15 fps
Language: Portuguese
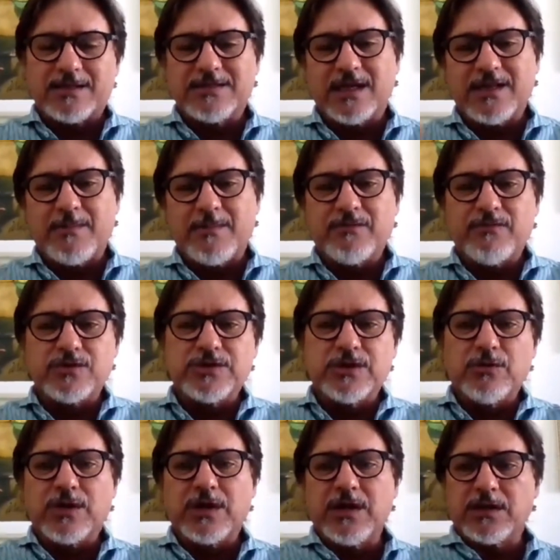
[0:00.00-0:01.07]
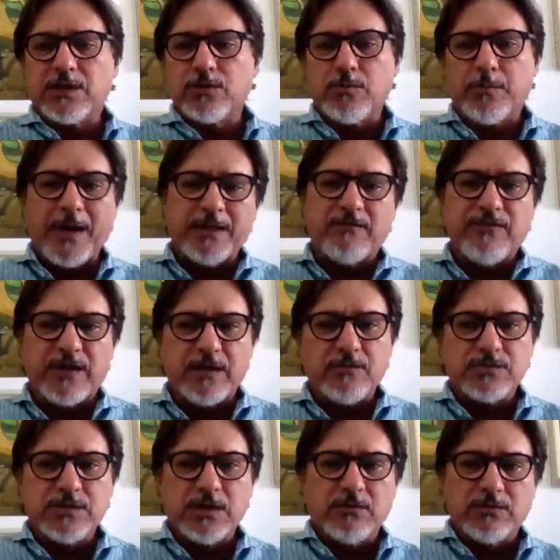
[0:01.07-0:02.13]
Certamente você não queria ter outro pai diferente do
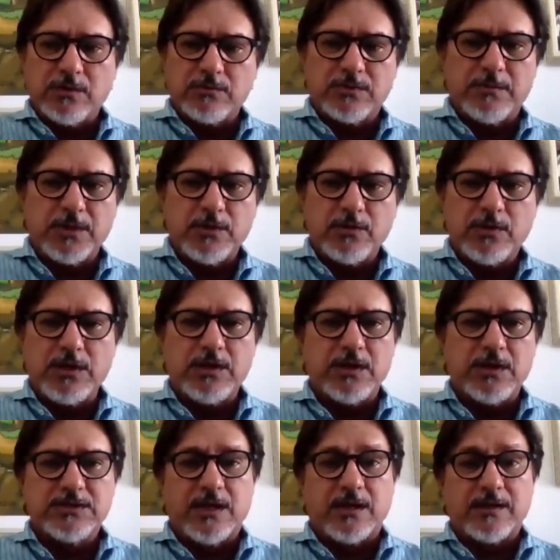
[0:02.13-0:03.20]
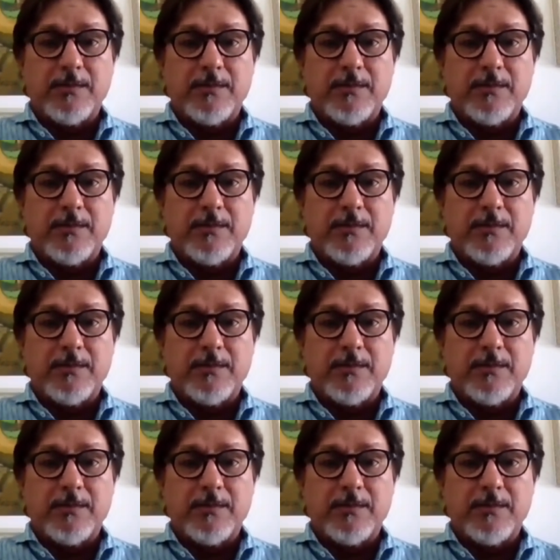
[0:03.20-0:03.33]
seu, eu também não queria, etc.